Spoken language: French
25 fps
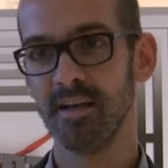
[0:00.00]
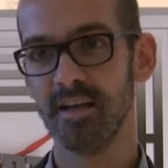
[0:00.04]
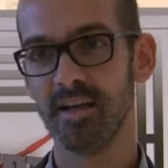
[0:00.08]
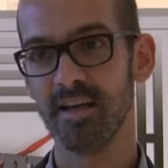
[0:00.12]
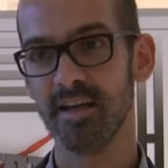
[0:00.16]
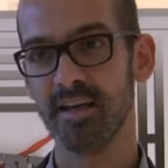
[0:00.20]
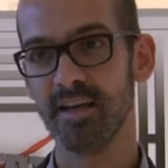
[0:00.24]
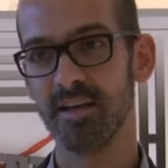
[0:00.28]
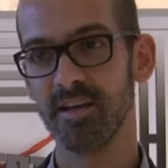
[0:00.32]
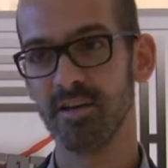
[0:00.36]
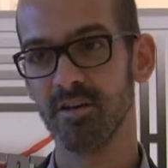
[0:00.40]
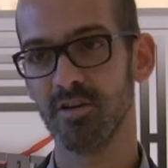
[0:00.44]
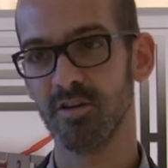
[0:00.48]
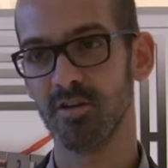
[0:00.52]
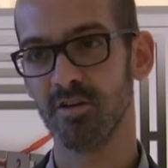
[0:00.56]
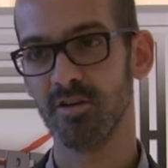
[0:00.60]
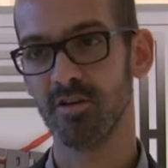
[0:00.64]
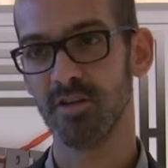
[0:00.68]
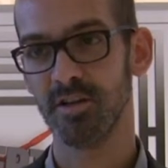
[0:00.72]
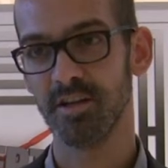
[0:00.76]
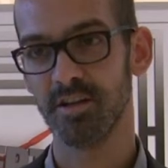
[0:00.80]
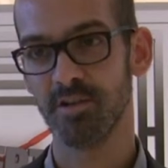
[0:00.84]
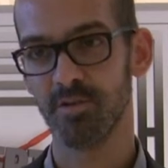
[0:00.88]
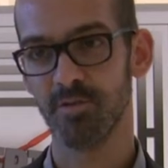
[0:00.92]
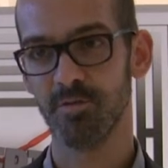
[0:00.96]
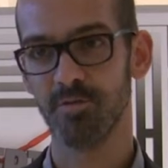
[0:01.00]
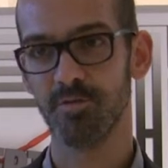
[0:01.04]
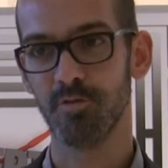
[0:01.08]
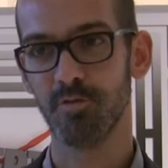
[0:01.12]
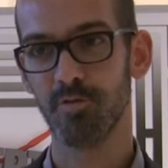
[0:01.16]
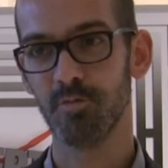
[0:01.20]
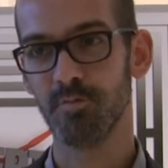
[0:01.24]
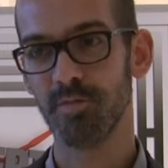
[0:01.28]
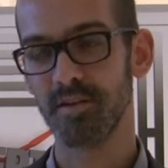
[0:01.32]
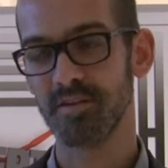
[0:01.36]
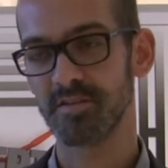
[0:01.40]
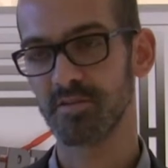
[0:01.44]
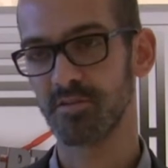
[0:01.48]
Et euh, ils le
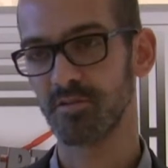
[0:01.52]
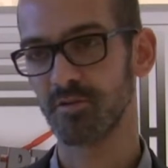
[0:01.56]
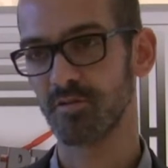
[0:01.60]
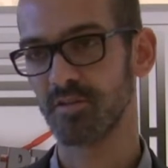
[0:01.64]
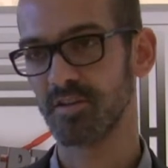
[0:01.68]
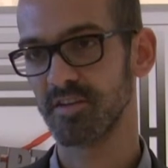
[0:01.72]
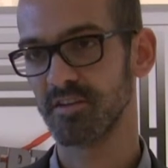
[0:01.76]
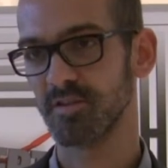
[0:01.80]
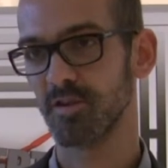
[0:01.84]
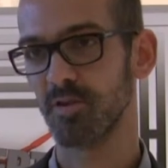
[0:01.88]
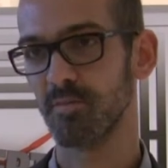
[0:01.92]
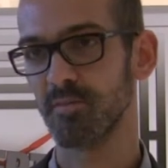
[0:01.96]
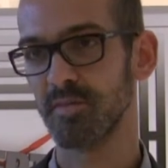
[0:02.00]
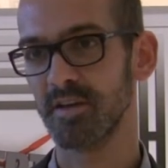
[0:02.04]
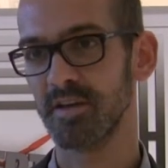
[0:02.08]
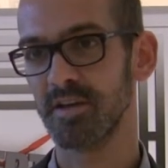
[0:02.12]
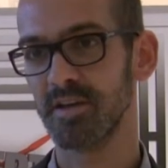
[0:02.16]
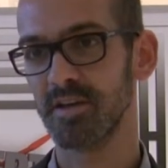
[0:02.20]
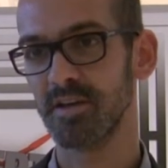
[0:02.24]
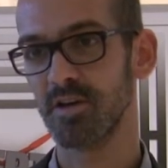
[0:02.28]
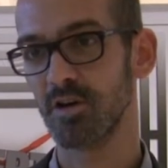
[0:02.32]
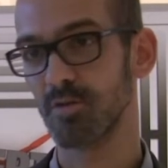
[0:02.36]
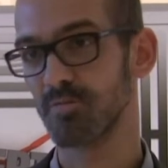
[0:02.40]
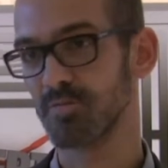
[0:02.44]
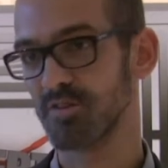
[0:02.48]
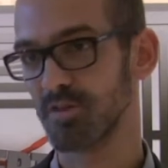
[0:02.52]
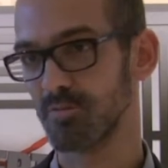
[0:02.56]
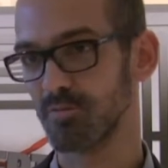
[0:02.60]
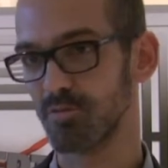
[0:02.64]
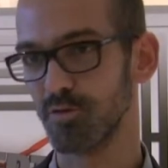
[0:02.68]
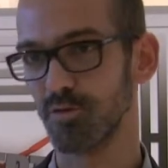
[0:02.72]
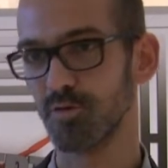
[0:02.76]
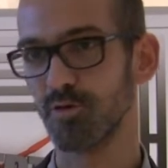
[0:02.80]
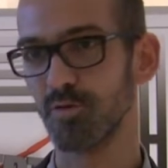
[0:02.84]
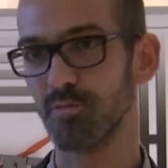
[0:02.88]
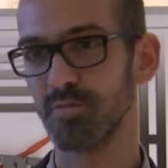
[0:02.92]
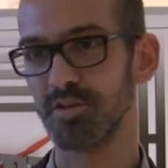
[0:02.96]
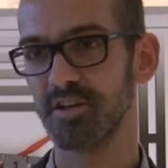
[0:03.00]
font parce que désormais, comme c'est
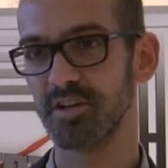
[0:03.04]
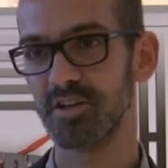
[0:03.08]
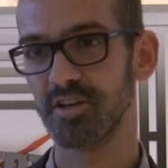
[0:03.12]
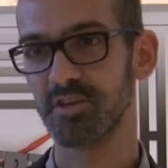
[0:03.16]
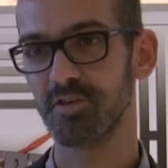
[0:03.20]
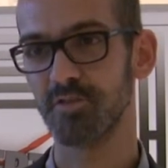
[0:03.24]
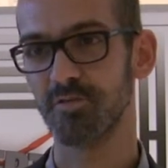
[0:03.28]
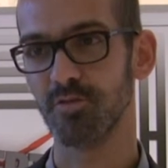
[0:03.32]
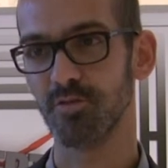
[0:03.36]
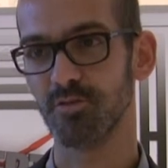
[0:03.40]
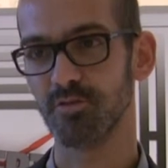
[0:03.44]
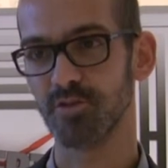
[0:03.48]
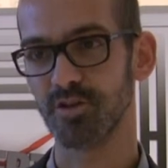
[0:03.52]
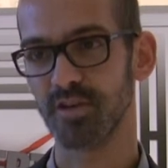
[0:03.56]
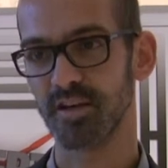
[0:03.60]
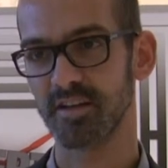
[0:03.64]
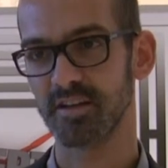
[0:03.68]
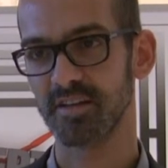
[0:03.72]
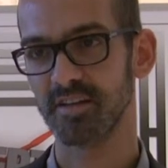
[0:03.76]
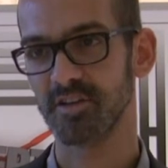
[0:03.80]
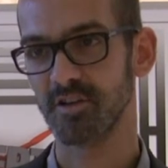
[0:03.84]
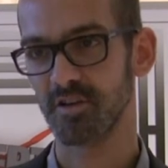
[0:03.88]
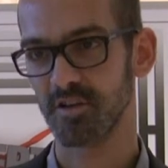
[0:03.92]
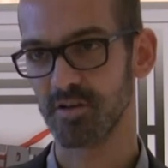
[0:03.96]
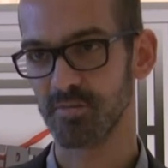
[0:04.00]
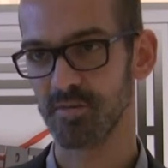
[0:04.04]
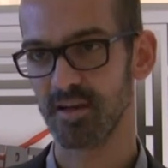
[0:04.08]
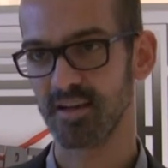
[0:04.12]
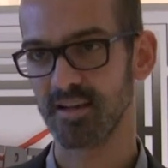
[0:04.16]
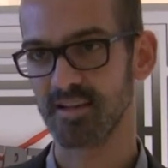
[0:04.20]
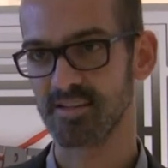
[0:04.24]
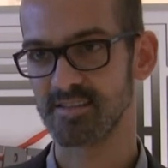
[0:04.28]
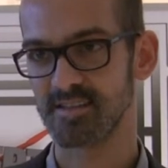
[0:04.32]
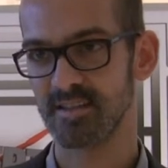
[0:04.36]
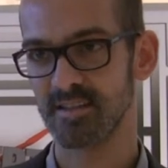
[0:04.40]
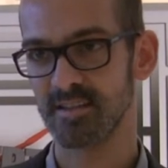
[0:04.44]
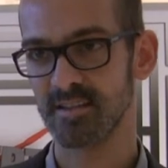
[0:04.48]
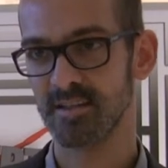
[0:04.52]
plus compliqué de vendre du crédit dans les
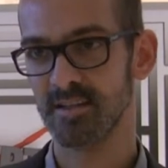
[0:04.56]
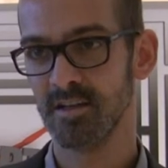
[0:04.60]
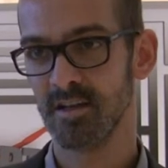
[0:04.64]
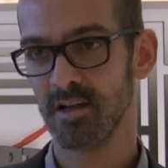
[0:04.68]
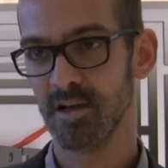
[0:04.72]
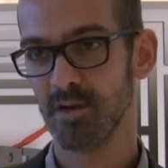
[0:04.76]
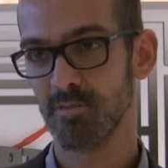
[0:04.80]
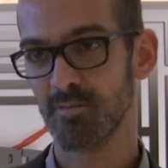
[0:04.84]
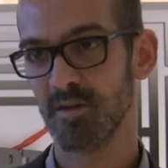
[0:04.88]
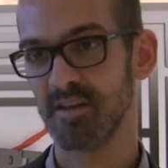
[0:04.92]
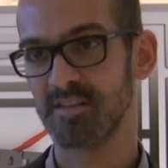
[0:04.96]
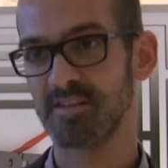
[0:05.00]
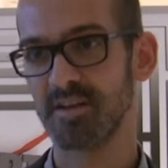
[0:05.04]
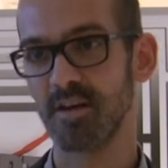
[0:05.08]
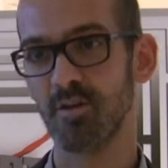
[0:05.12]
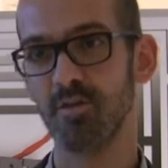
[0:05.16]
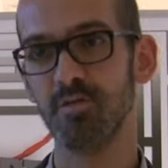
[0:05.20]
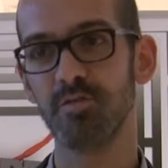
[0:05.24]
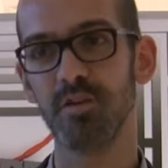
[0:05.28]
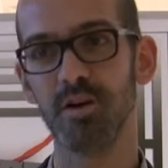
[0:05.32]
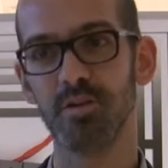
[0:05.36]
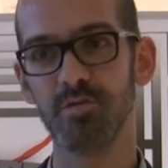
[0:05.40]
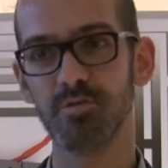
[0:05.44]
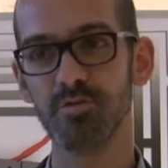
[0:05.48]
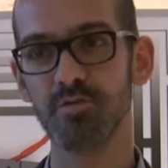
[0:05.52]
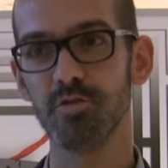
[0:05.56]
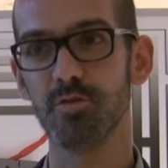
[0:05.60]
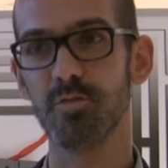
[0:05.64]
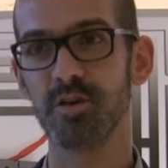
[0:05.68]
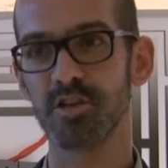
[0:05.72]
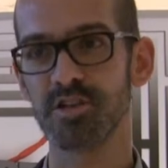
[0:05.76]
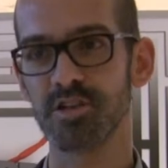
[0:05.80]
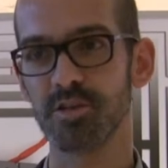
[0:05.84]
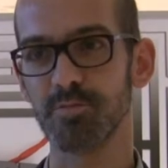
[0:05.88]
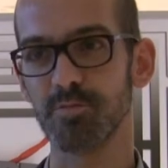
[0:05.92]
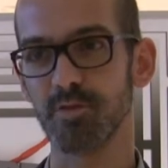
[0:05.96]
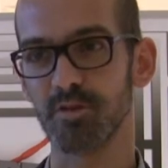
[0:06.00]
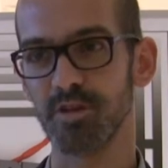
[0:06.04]
magasins, bah, ça ouvre un nouveau
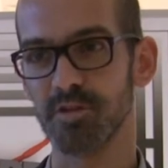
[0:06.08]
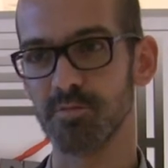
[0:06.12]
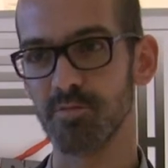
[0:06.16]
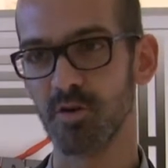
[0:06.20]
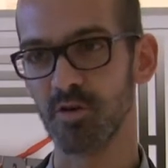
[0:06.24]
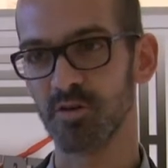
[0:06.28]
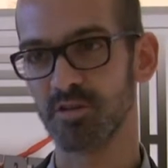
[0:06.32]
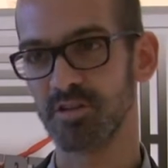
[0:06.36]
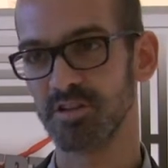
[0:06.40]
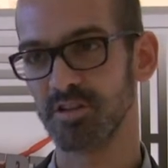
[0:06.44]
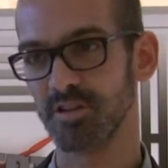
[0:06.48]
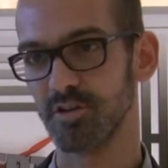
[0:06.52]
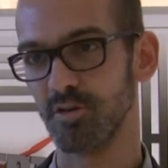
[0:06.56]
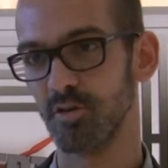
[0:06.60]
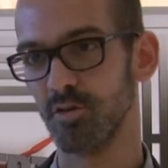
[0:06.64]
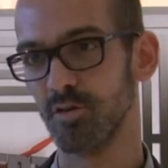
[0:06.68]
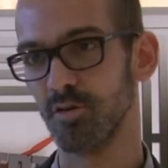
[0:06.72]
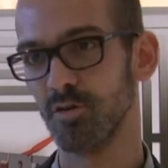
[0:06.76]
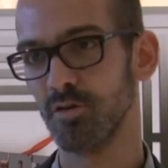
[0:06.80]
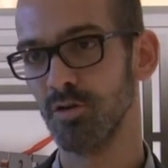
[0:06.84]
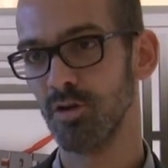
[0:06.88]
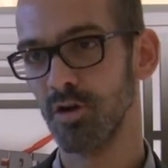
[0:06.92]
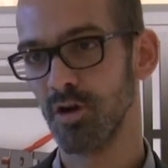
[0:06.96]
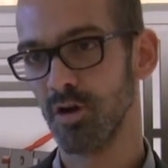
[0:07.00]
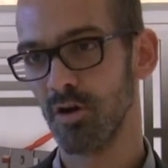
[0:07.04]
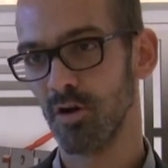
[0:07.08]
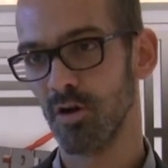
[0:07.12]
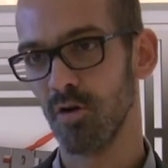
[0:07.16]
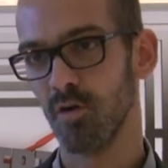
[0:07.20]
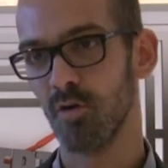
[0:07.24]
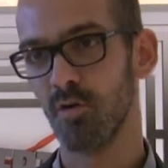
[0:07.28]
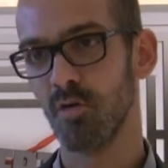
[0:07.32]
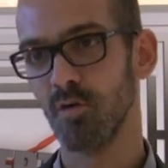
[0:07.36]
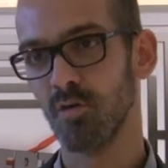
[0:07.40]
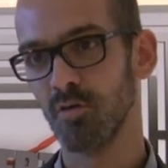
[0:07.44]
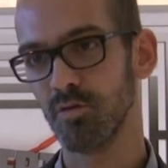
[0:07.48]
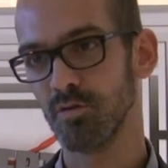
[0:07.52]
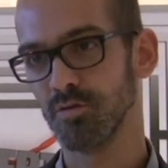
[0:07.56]
marché pour les banques qui, eux,
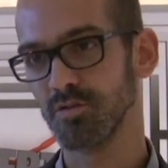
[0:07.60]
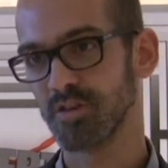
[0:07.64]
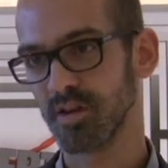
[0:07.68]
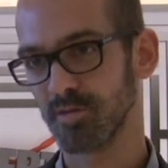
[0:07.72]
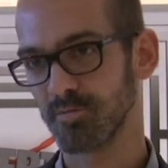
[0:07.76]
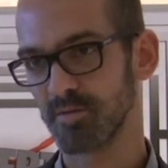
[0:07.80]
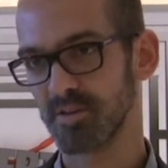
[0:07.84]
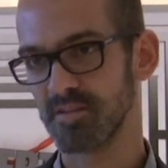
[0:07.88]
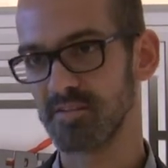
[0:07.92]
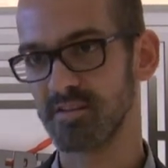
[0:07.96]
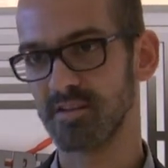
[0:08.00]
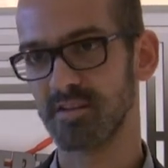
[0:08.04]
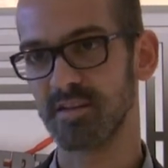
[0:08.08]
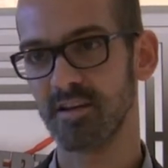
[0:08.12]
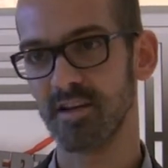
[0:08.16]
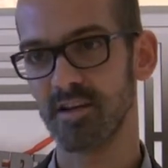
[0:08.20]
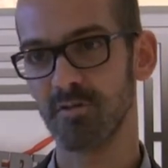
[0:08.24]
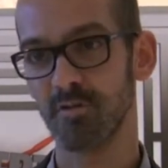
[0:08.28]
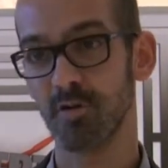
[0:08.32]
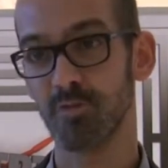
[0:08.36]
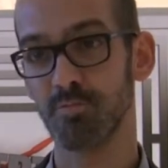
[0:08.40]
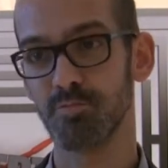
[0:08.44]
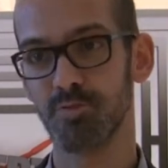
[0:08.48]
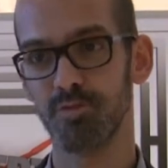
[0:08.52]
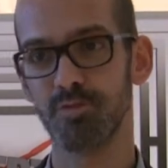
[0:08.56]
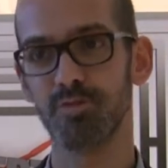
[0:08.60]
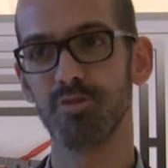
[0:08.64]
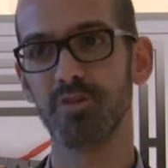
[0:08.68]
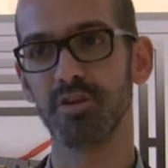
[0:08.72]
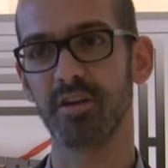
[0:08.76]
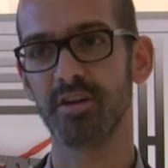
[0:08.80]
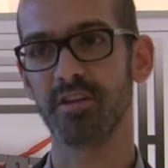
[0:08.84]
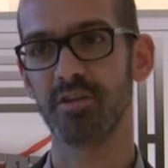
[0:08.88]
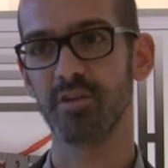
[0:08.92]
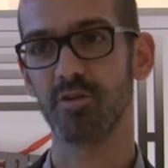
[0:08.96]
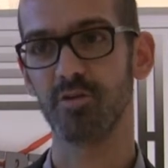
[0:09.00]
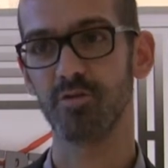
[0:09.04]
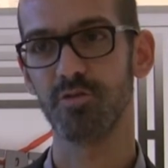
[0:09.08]
ont une capacité à vendre plus de
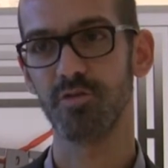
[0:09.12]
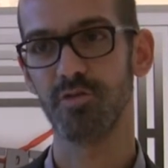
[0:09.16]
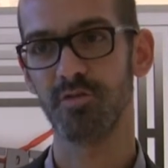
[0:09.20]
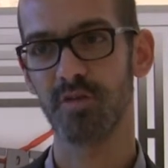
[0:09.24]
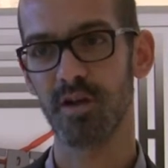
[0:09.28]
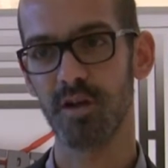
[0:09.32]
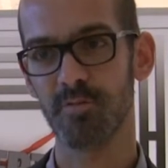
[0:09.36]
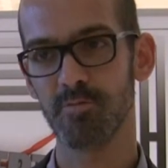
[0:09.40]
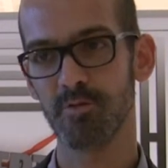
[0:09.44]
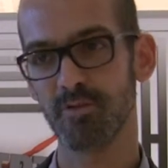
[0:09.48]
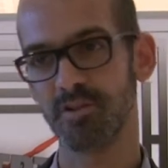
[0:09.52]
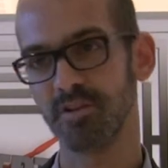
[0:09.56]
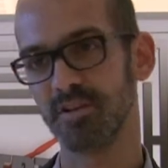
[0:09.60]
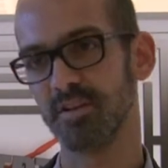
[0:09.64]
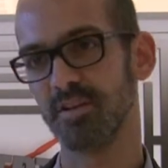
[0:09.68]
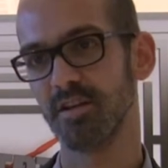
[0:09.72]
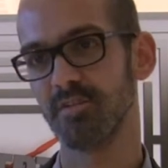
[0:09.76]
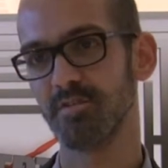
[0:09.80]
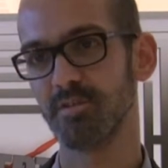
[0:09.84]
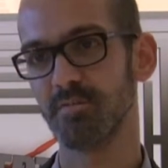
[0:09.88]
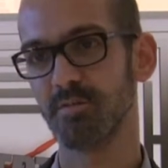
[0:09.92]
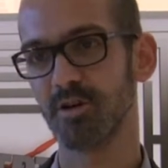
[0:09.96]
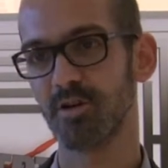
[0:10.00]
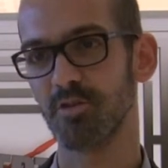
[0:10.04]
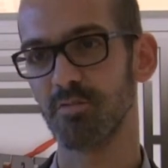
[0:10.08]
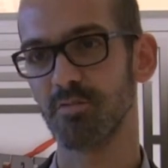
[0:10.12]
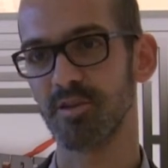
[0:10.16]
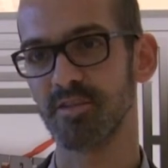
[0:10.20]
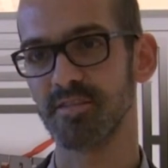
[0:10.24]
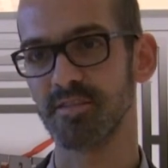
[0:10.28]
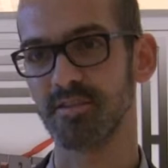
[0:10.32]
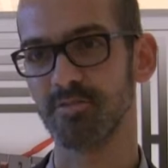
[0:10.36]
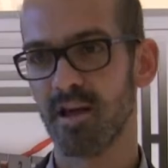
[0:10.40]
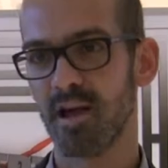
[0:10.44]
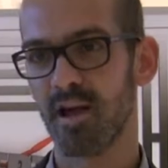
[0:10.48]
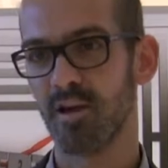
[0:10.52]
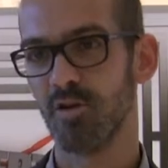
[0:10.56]
crédits redevelables qu'ils ne l'avaient par le passé.